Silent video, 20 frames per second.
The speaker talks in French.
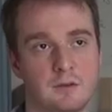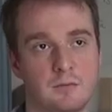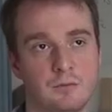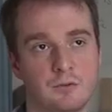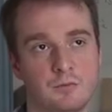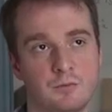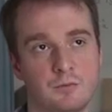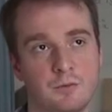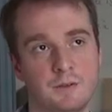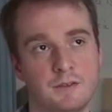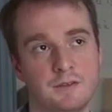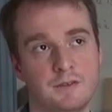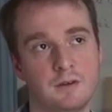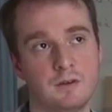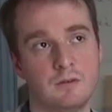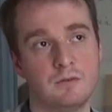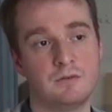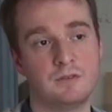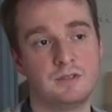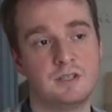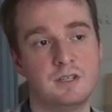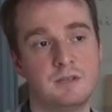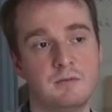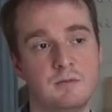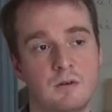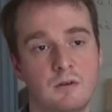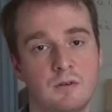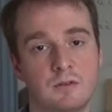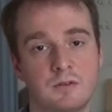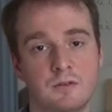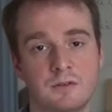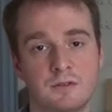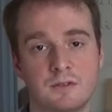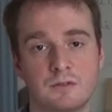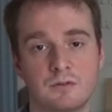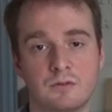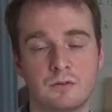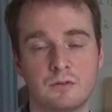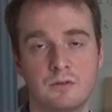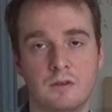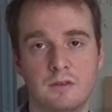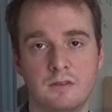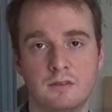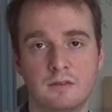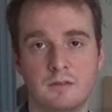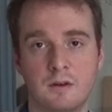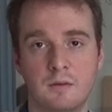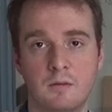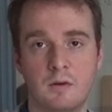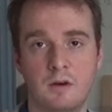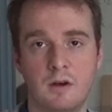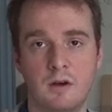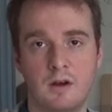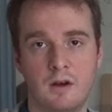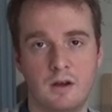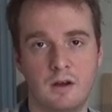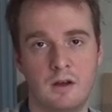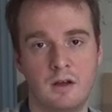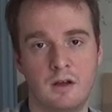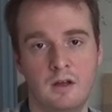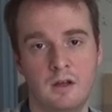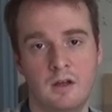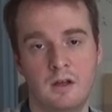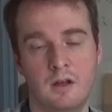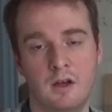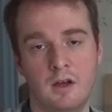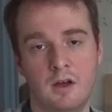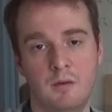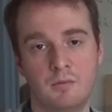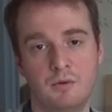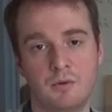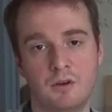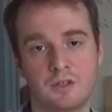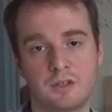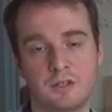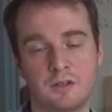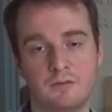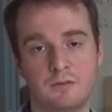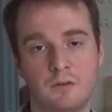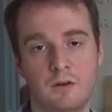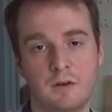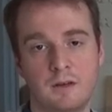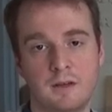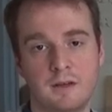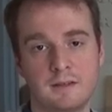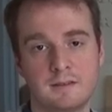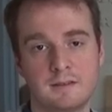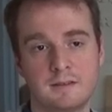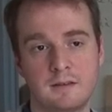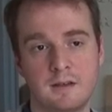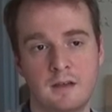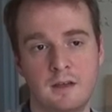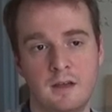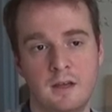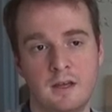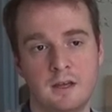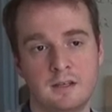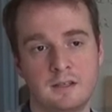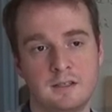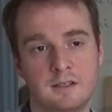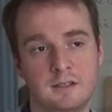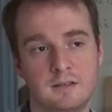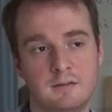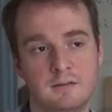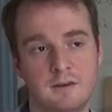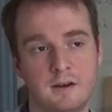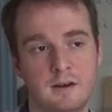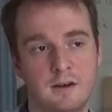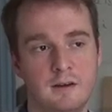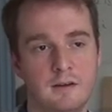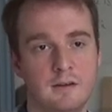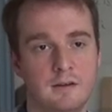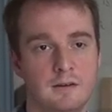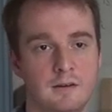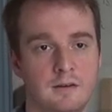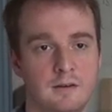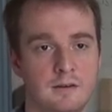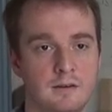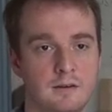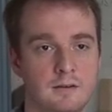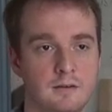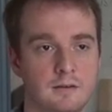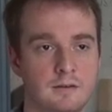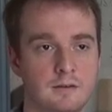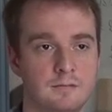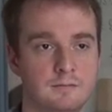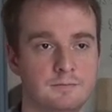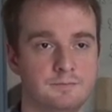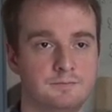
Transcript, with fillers: comment je pourrais dire, le ciment entre les instructeurs, c'est vraiment un, peu un chef d'orchestre qui va euh,